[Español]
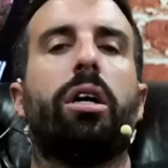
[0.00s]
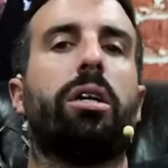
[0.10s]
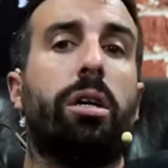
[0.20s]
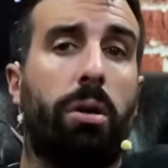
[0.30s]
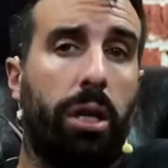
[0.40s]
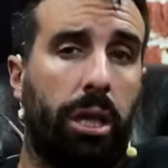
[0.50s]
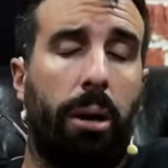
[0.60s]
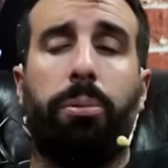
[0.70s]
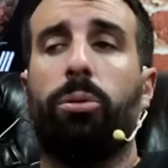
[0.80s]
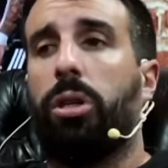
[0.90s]
River
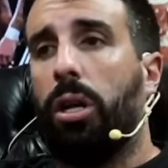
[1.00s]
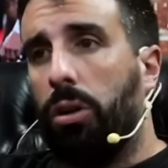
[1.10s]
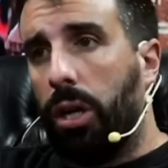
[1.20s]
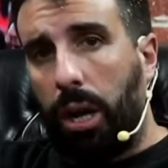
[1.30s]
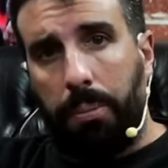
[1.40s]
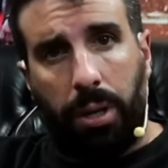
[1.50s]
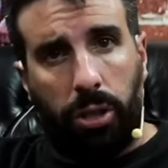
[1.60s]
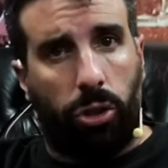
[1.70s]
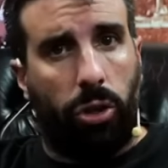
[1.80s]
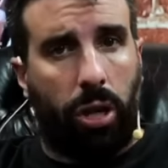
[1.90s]
está puntero en el
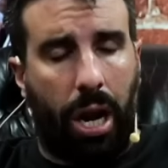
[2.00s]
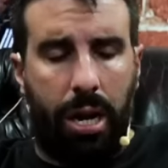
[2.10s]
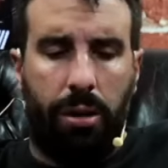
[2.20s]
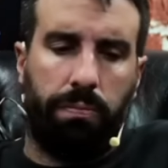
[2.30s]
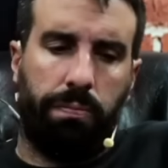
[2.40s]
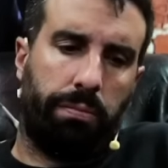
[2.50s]
campeonato local,